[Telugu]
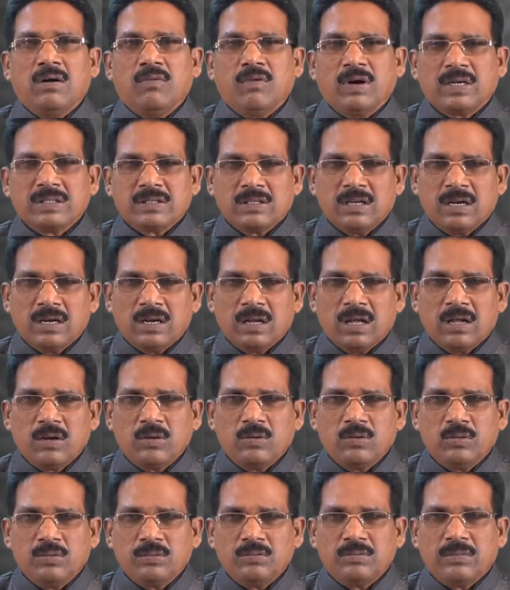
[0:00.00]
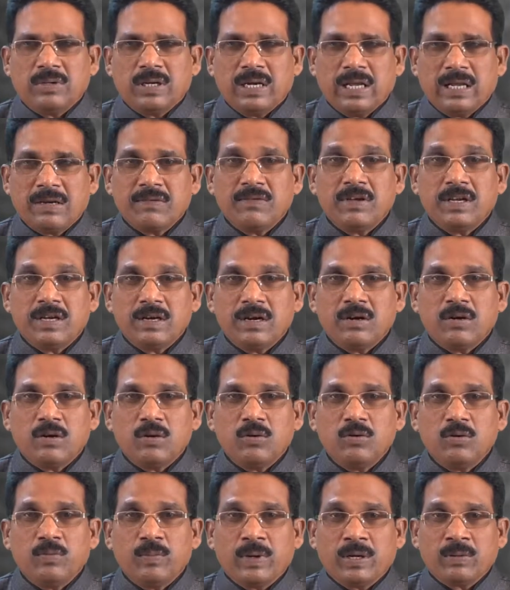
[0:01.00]
వాగ్దానాలు
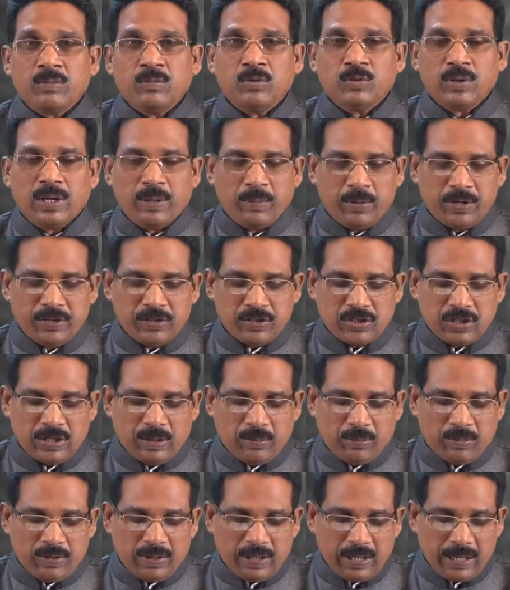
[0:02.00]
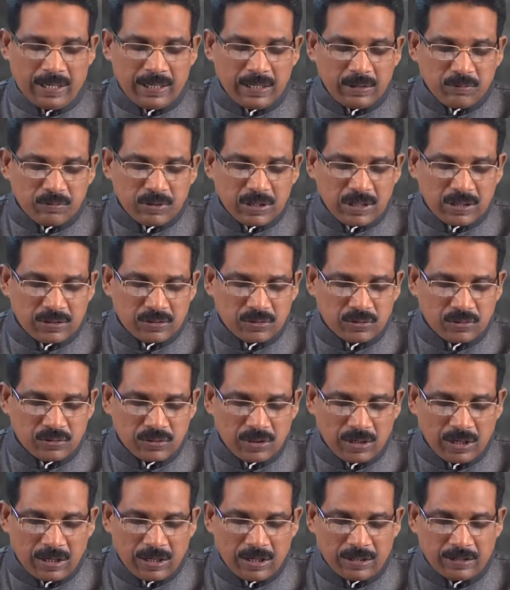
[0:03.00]
నెరవేరినట్లు మనము గమనించాం రెండవదిగా
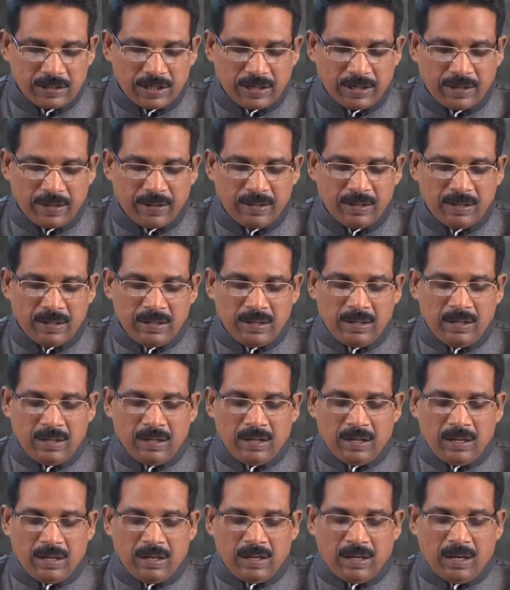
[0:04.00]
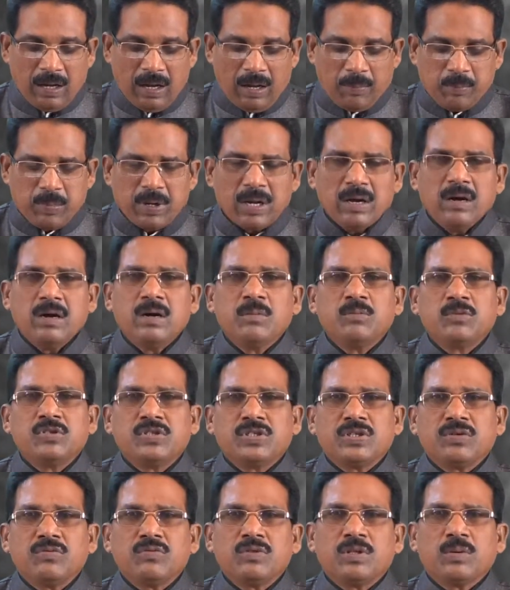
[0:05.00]
చూసుకున్నట్టయితే అబ్రహాము
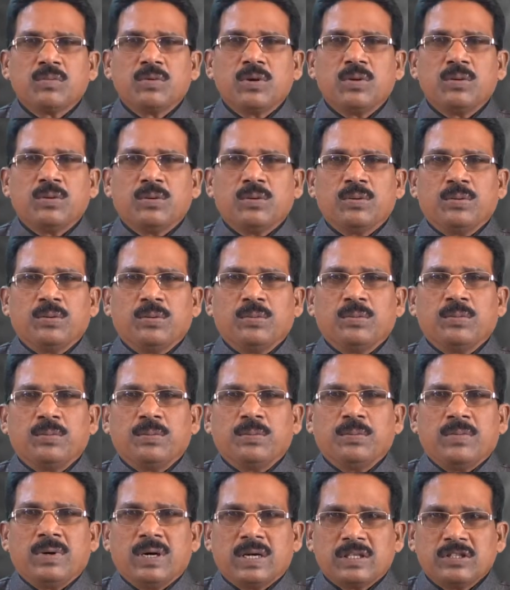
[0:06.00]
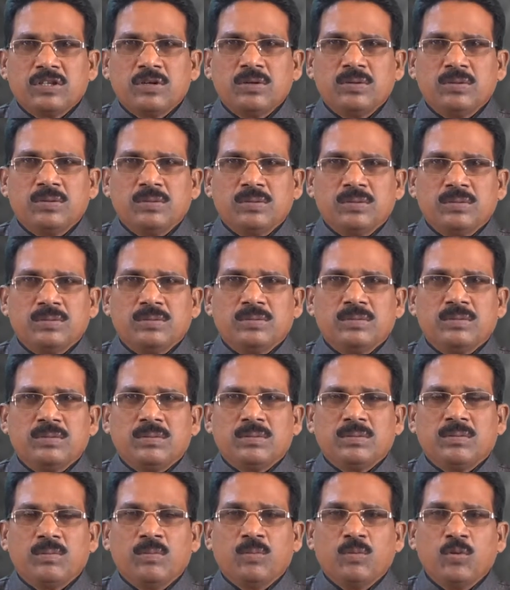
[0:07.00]
జీవితంలో అతడు
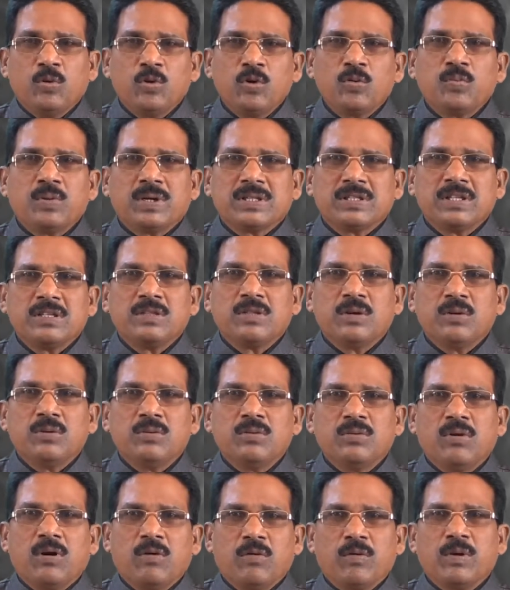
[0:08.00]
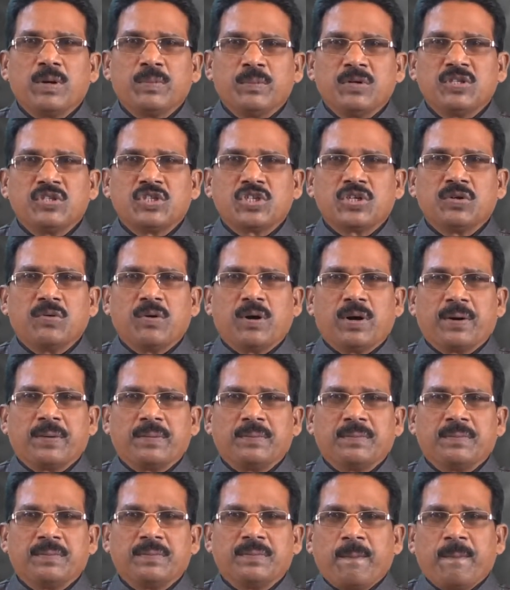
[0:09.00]
మూడు పద్ధతులు అవలంబించేవాడు
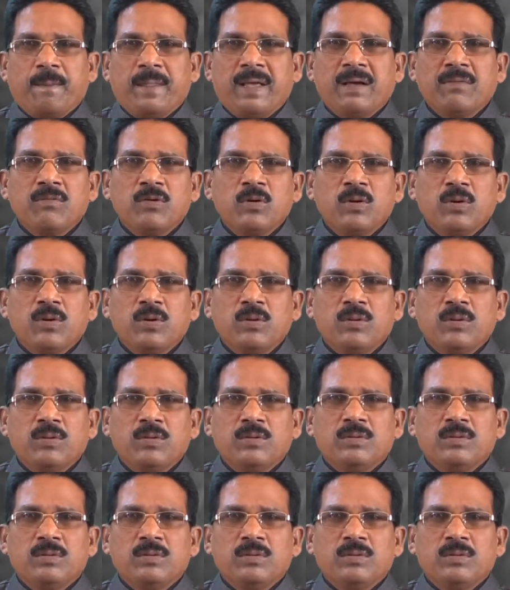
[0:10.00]
దేవుల్లో